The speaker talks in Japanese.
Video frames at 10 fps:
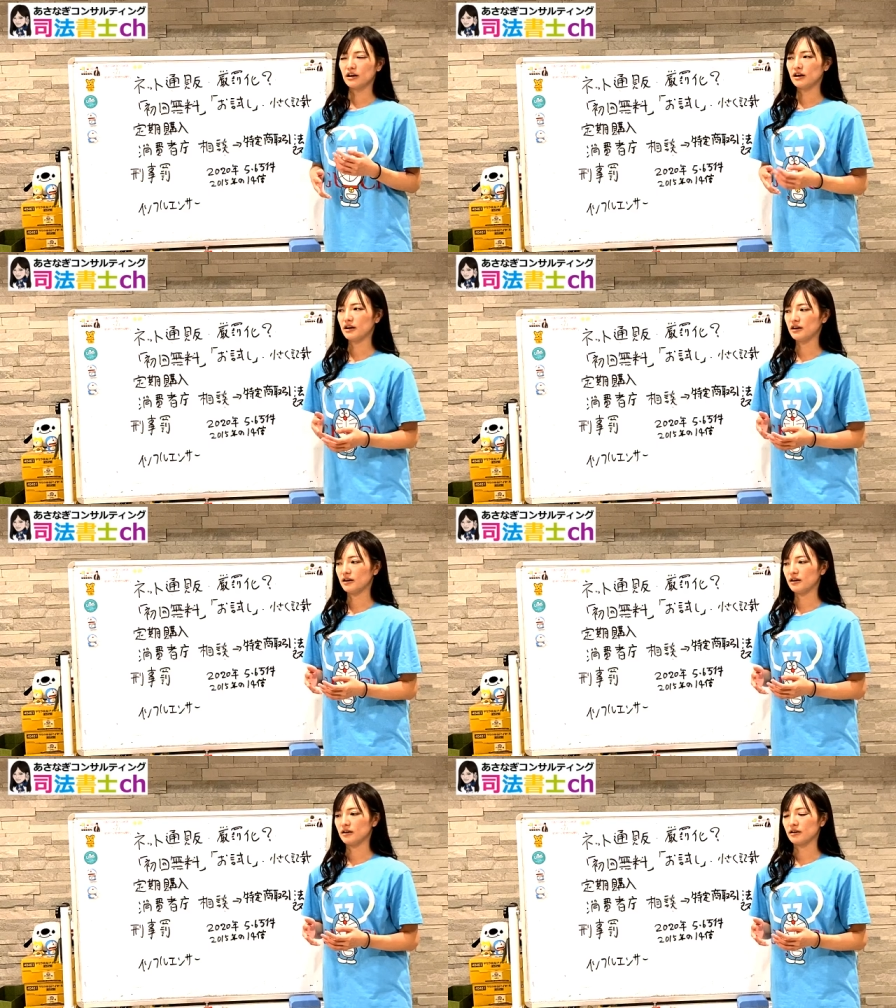
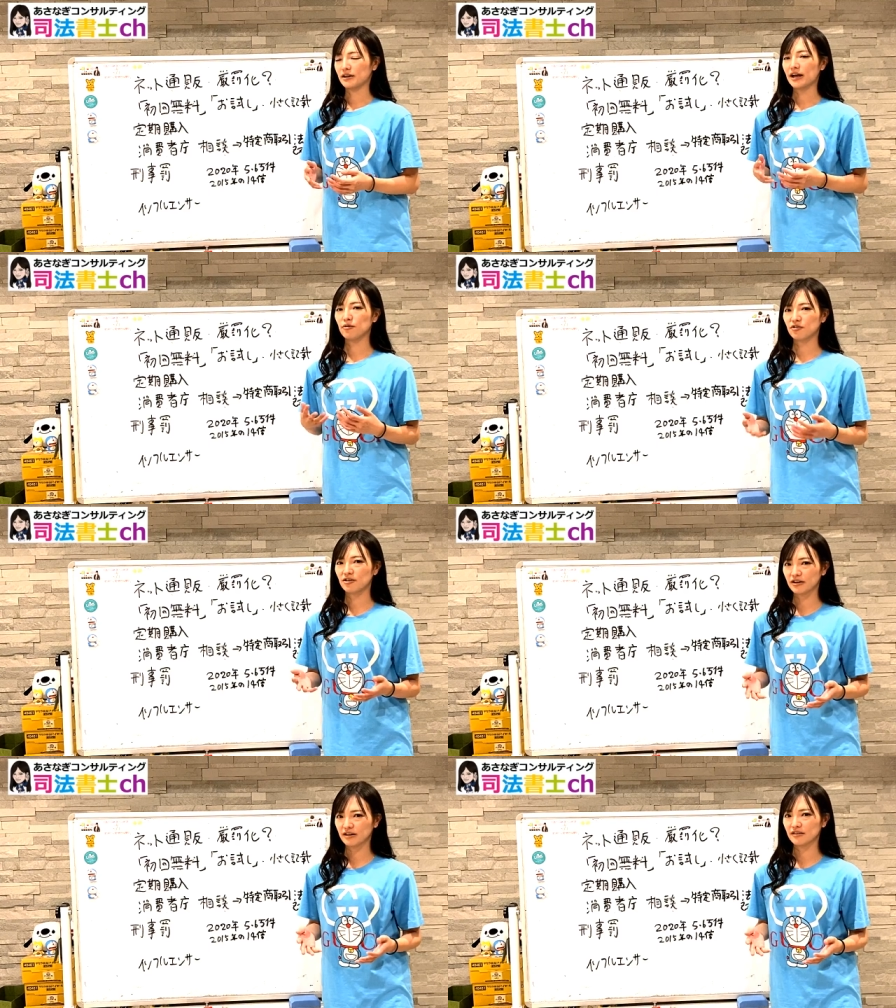え対応して
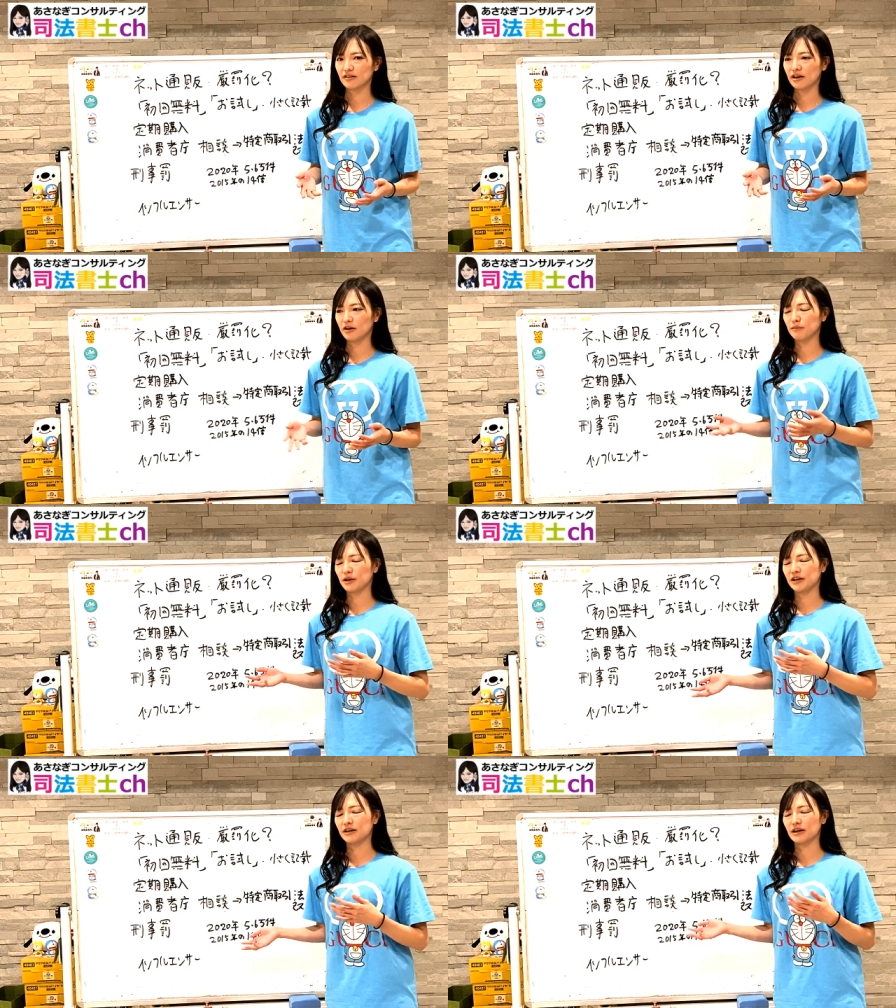るわけです返
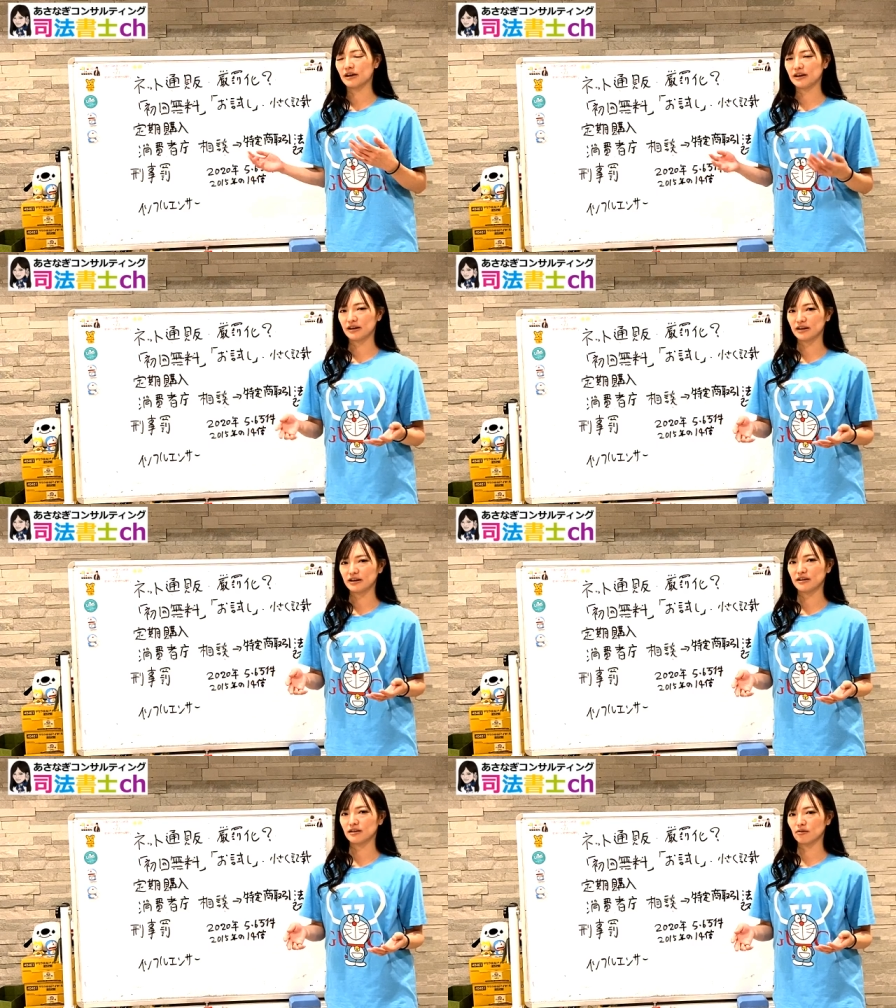金なら返
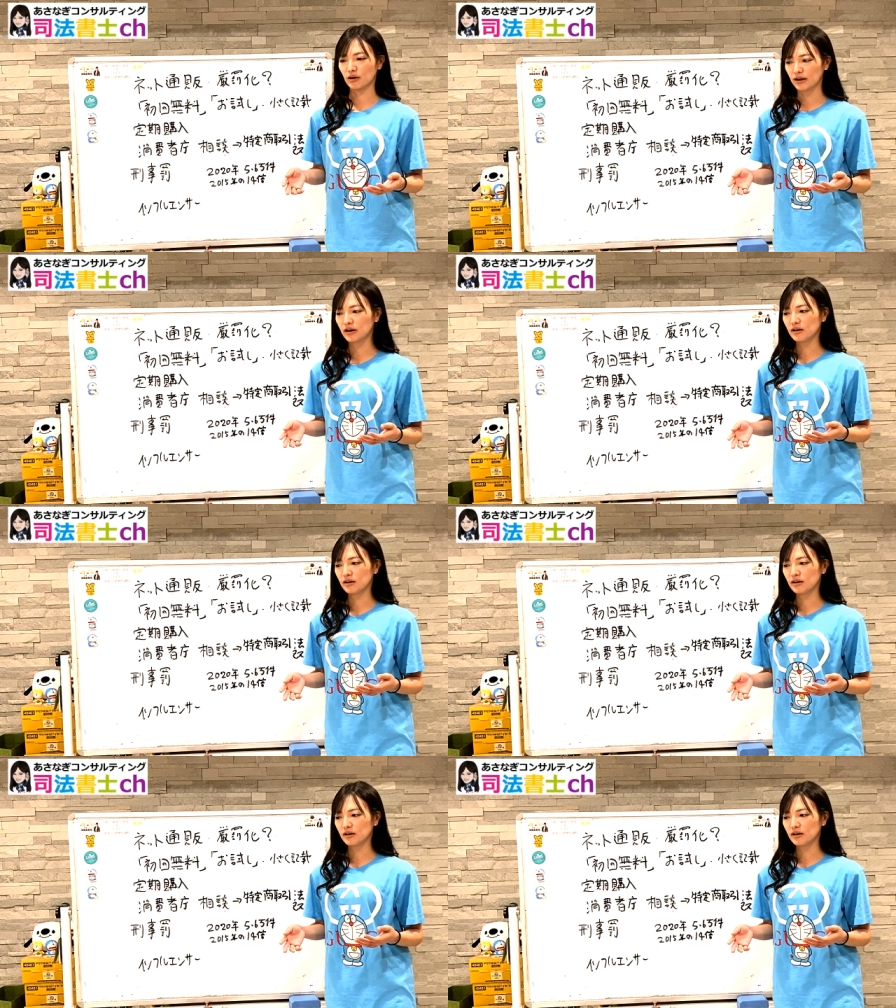金とかね